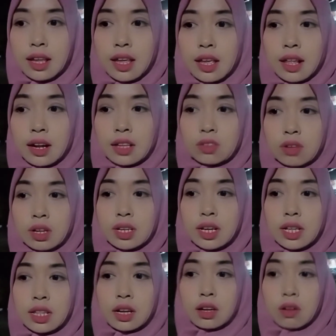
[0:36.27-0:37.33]
langsung aja
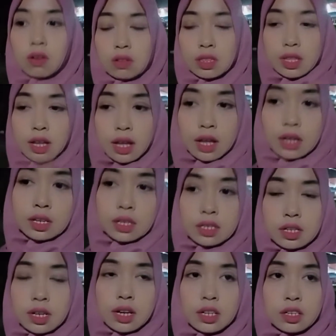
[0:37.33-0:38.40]
kita ke kota ke
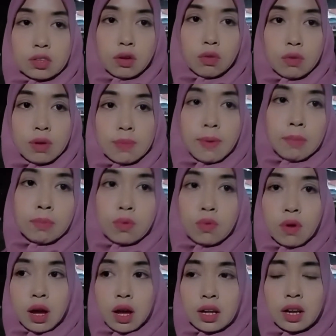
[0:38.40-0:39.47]
JNE Serui
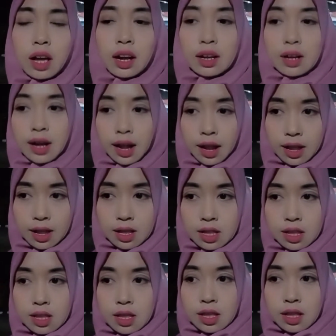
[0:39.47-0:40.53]
Papua karena
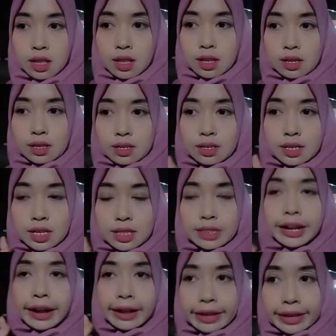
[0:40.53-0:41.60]
di
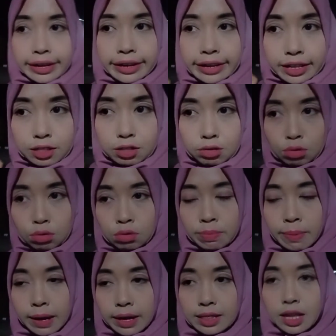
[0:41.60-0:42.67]
tracking itu
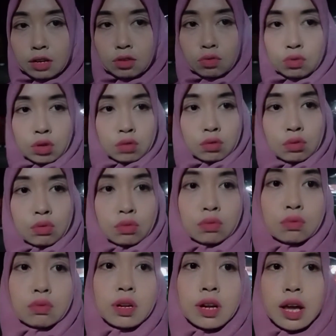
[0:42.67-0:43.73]
paketanku itu
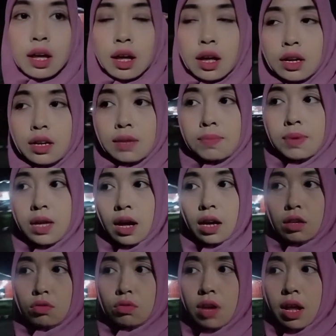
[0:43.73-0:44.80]
udah dibiak
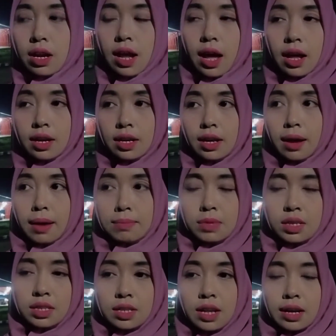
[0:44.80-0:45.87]
itu dari hari
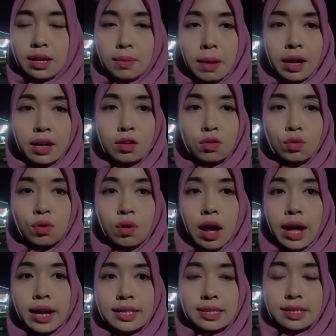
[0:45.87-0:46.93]
Kamis dan kemarin tuh
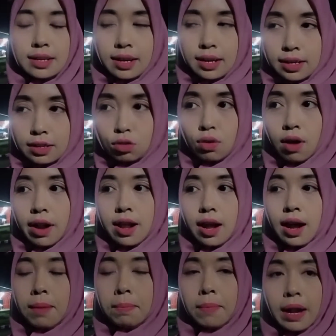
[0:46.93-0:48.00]
hari Senin tuh ada
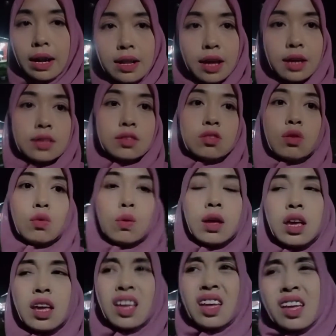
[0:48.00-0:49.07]
kapal yang ke Serui
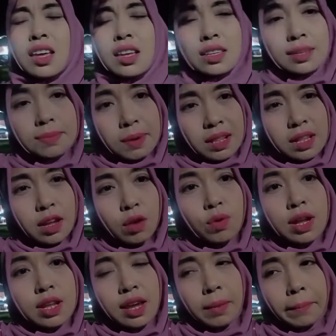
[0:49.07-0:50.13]
sepertinya udah
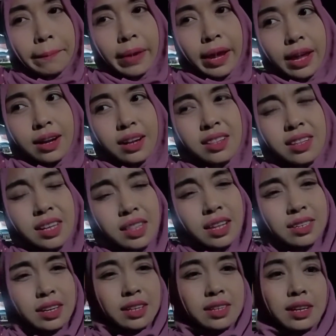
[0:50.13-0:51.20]
nyampe ya nanti kita
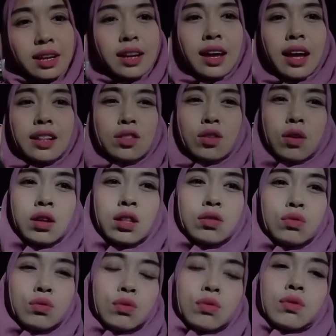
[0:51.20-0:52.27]
cek-cek di kantor
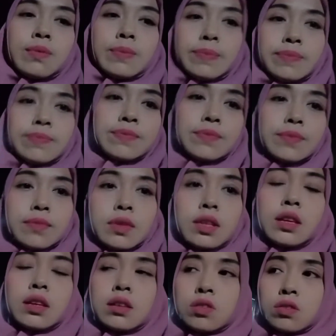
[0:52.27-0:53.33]
gitu
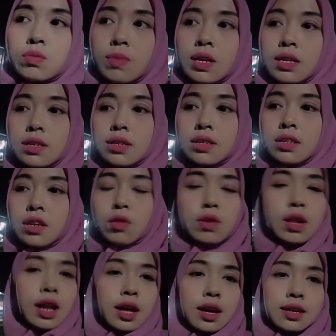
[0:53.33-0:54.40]
cuman ya
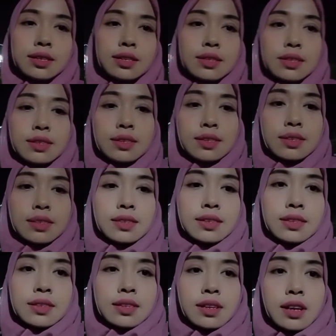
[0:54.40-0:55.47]
udahlah
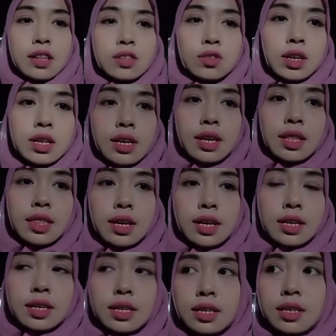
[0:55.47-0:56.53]
langsung aja kita
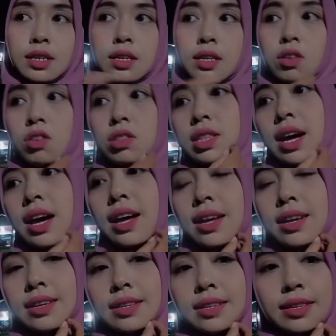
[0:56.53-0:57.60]
ke
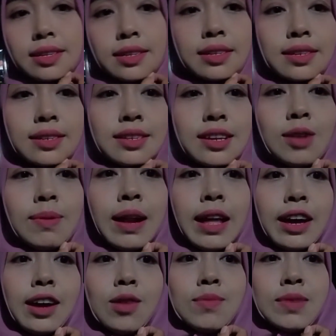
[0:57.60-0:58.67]
kota jangan lupa
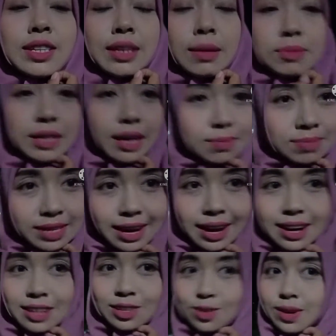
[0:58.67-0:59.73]
like, comment, subscribe jika
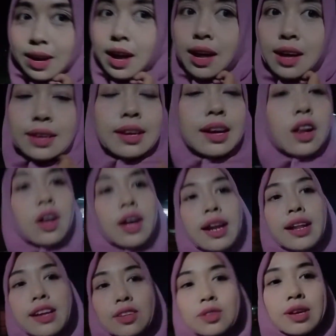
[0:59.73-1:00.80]
kalian suka kalau
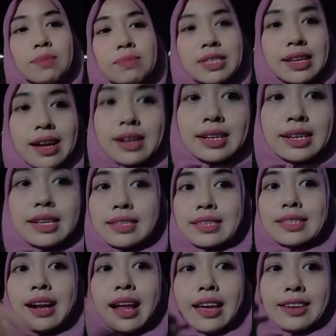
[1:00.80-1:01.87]
kalian nggak suka bisa
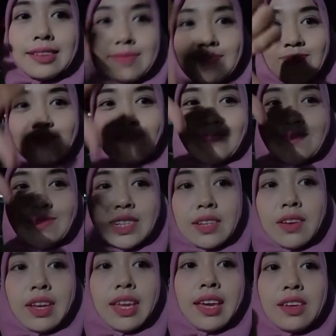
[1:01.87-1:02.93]
dislike
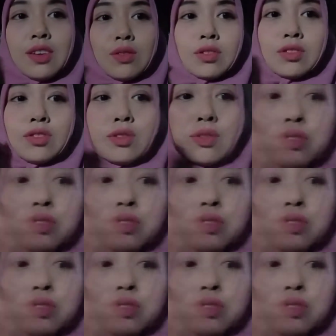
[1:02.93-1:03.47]
oke yuk cus